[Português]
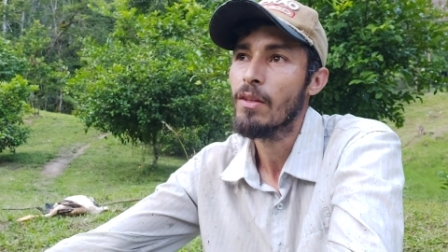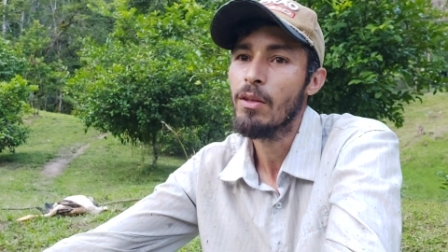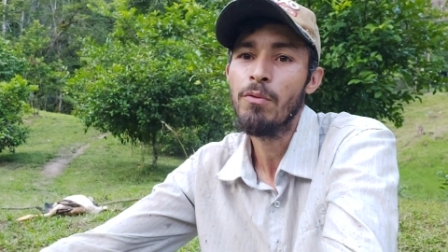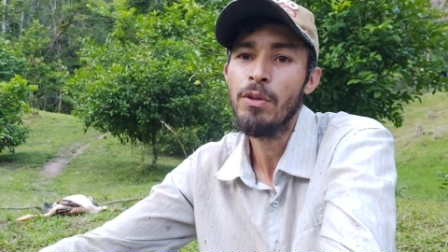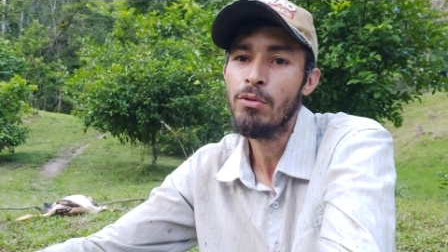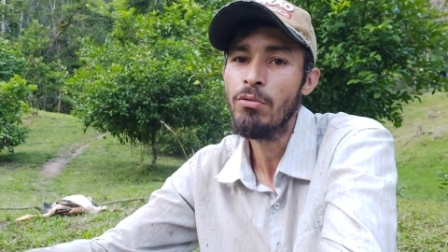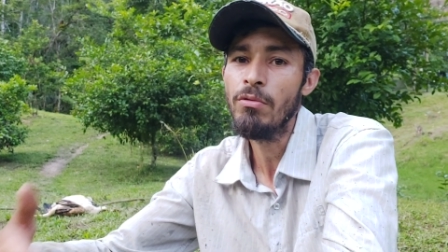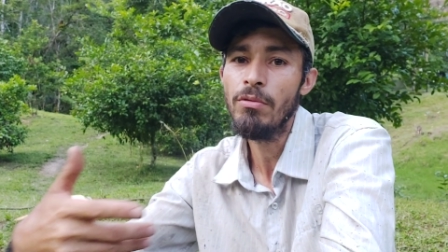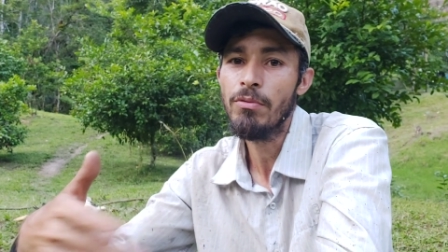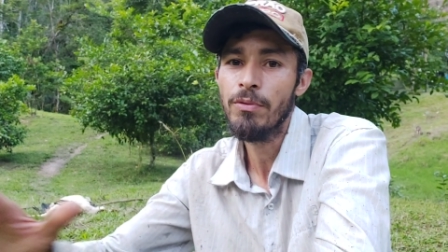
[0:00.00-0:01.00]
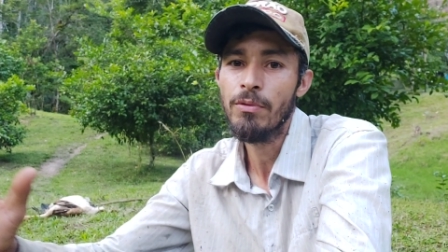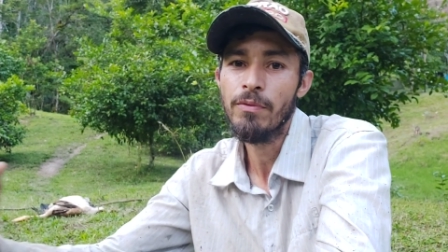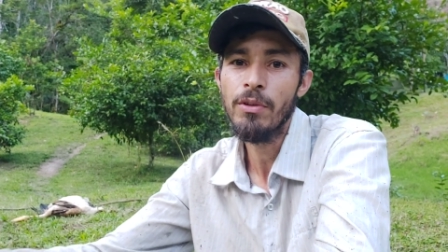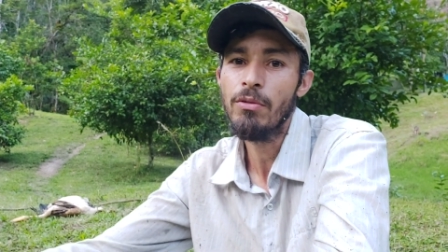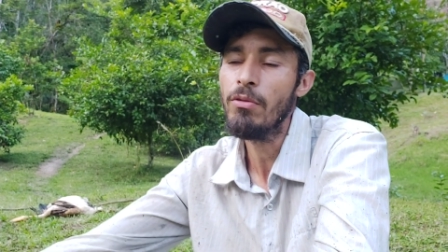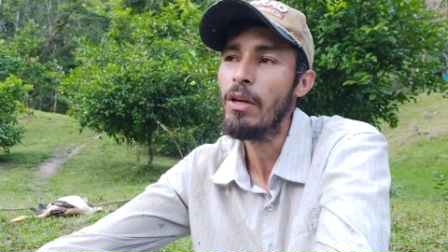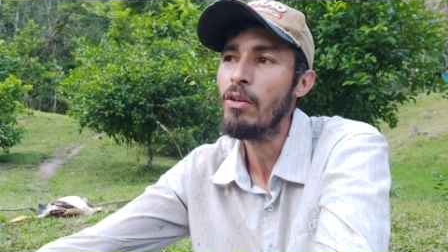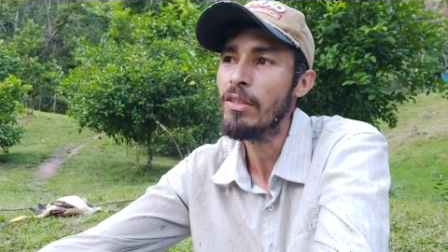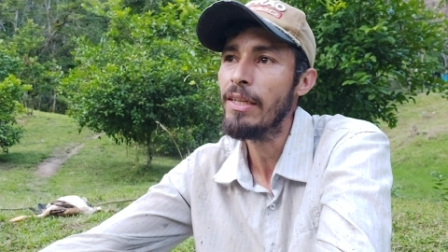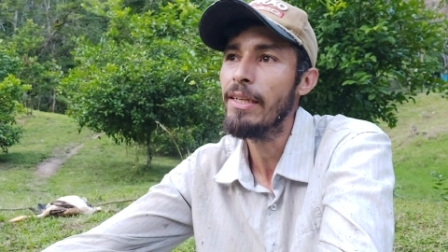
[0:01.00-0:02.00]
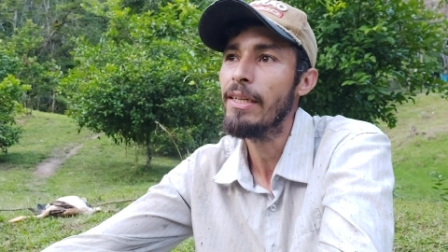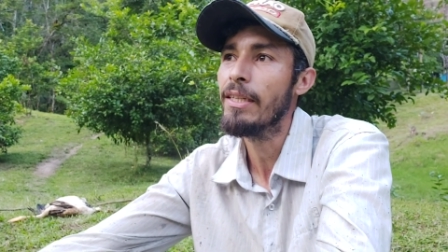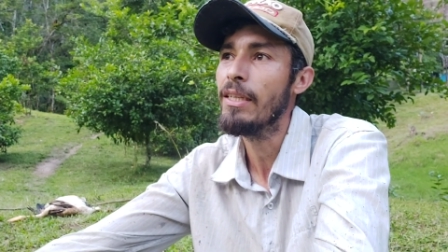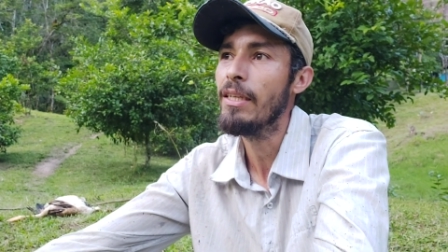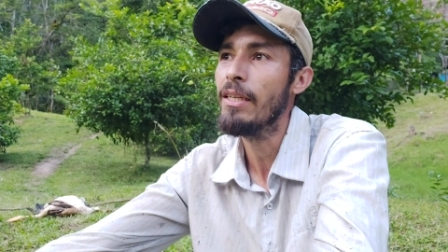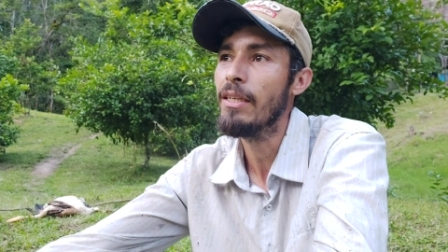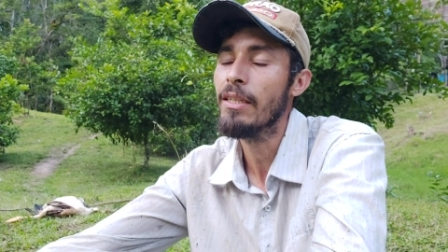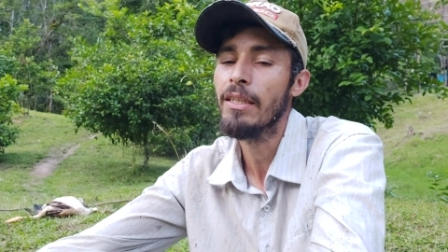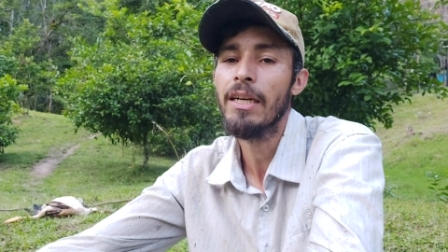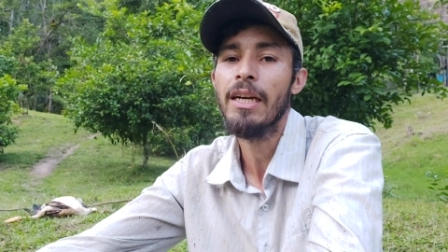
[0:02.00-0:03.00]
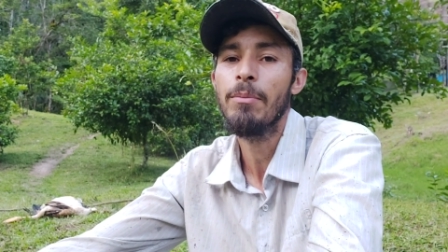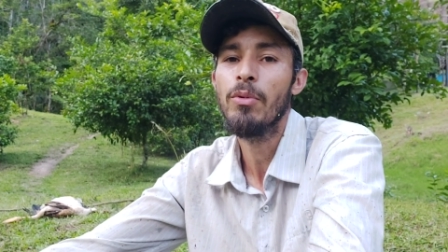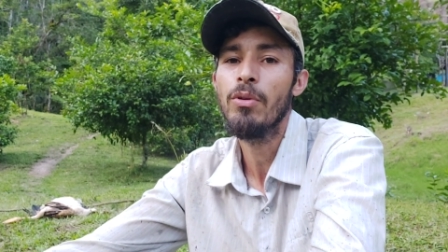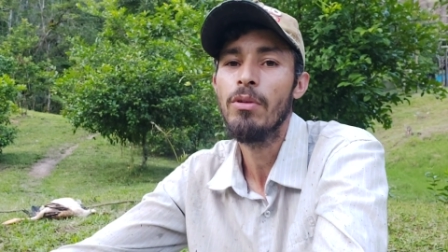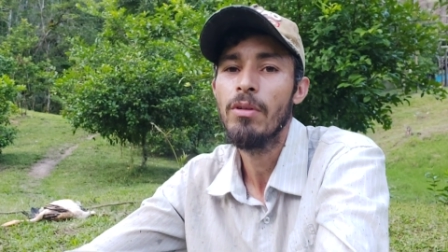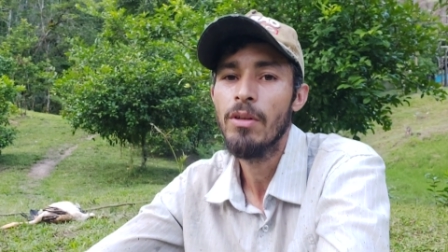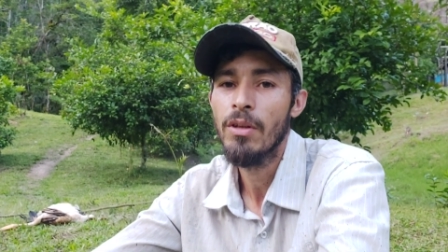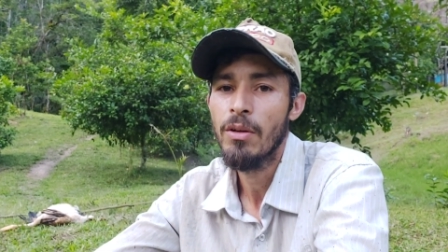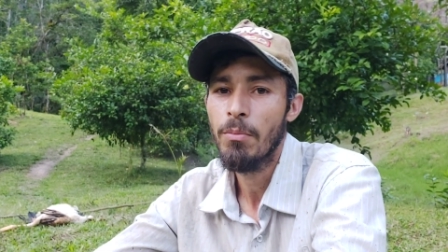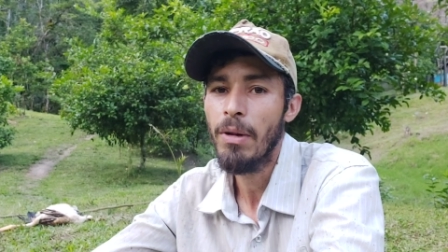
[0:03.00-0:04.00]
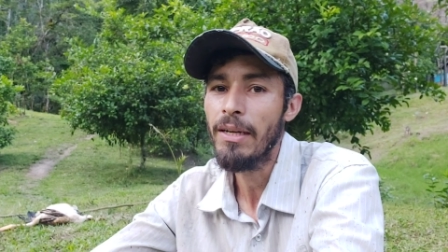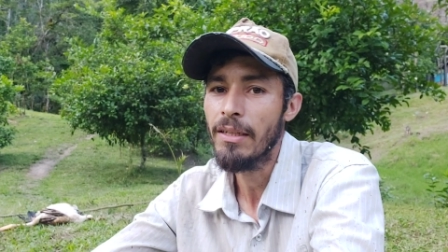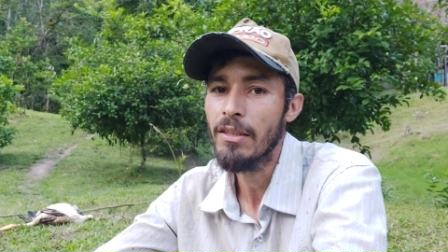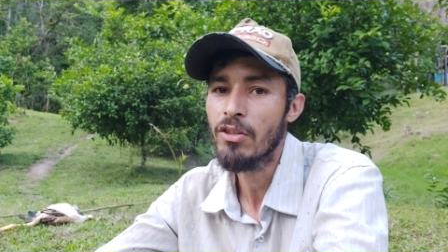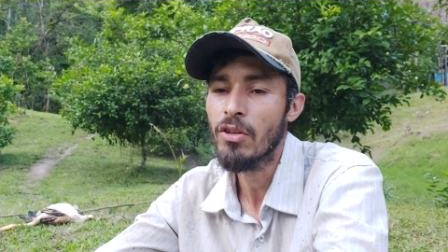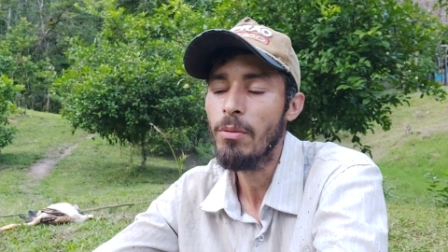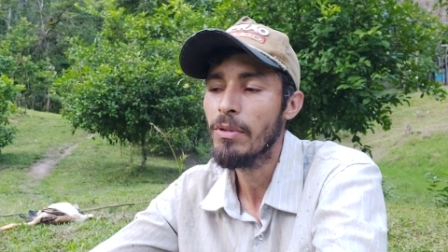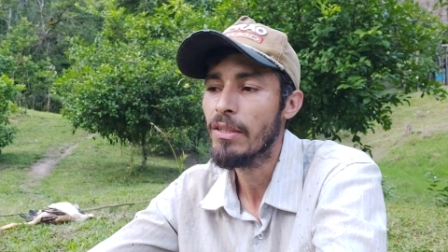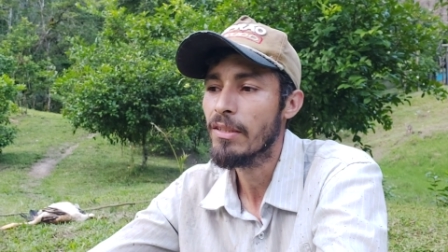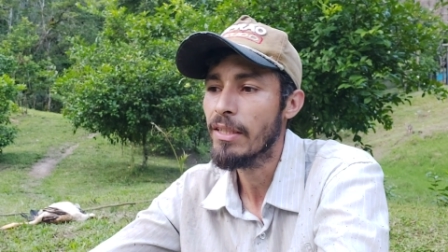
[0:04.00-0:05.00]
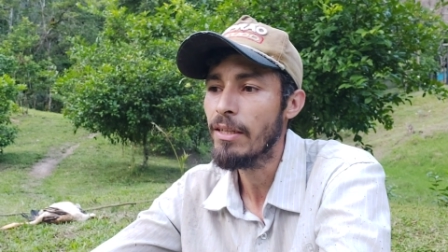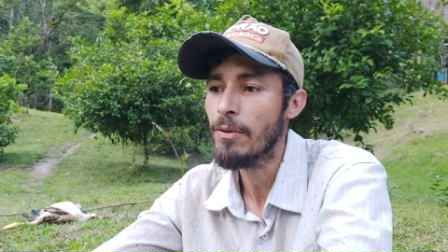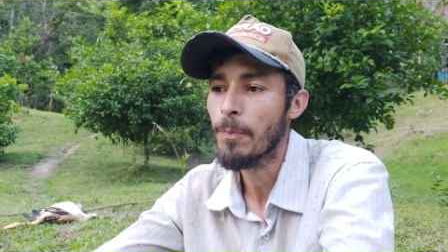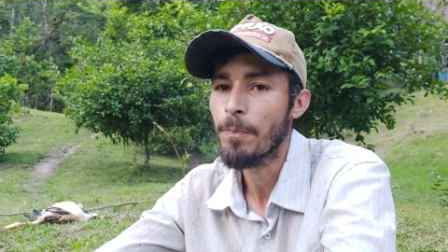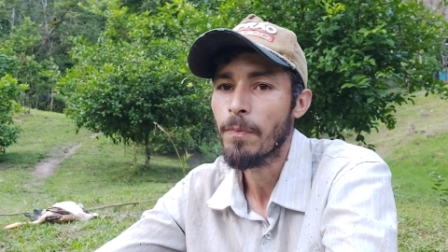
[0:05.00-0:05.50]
Então foi tudo, foi tudo a roçadeira que, que acabou matando as cobrinhas, certo?